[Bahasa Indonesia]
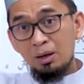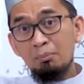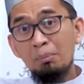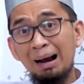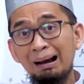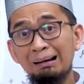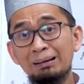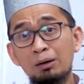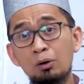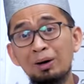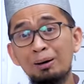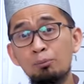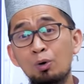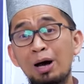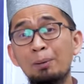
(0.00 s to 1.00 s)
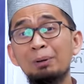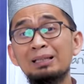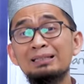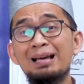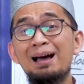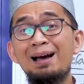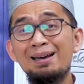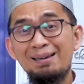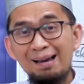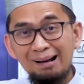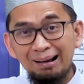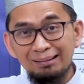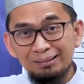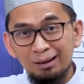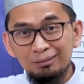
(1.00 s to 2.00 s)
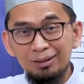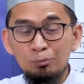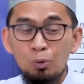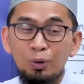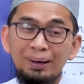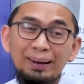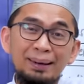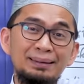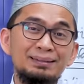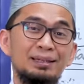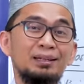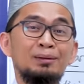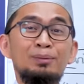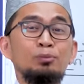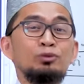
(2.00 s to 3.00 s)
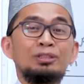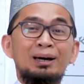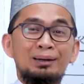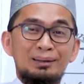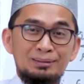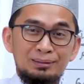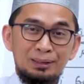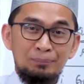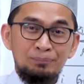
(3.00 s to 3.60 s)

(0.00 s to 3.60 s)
Bahkan kalau kamu nggak percaya, kata Allah, buka lagi kisahnya Nabi Musa AS.